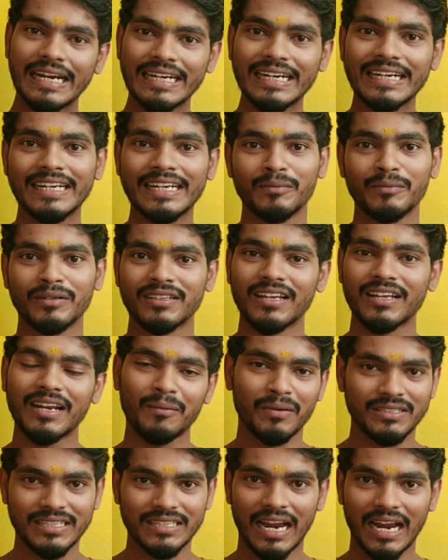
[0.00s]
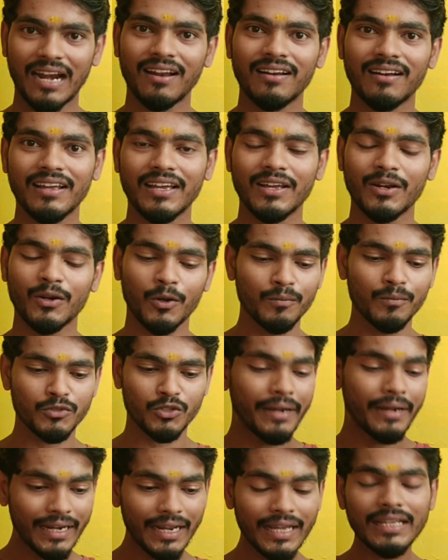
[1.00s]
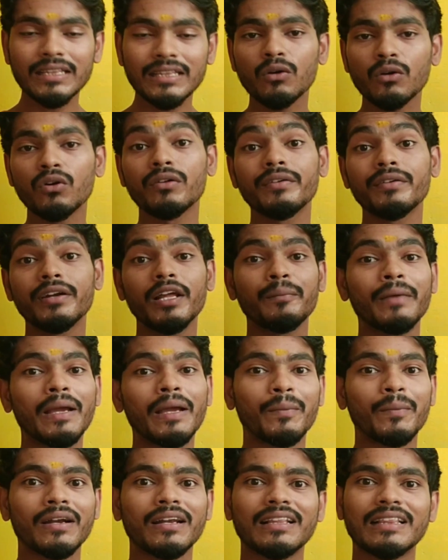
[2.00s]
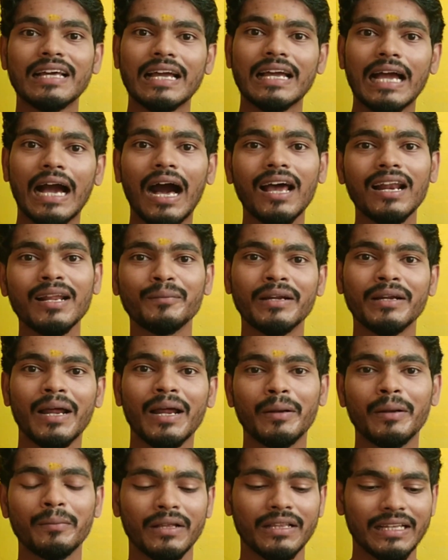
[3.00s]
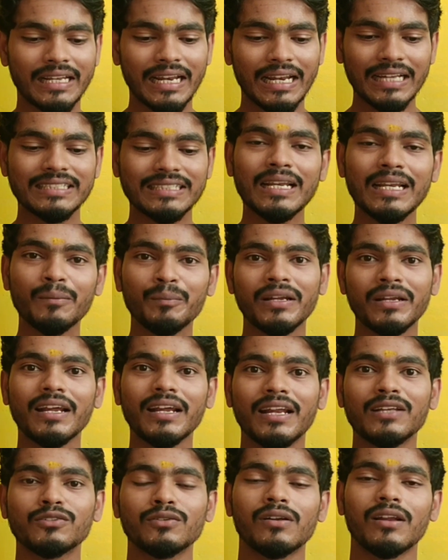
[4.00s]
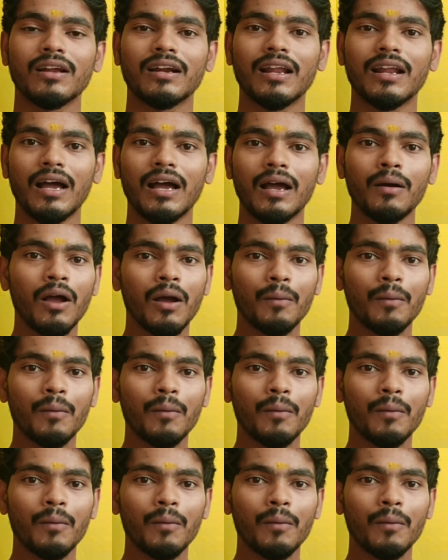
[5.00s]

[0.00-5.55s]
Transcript: என்டர்டைன்மெண்ட் தான் நம்ம சேனல்லே இருக்கும் மெயினாக இந்த ஒரு வீடியோ மேக் பண்ணுறது காரணம் என்ன அப்படின்னு பார்த்தீங்கன்னா சில பேர்னா என்ன சொல்கிறாங்கன்னா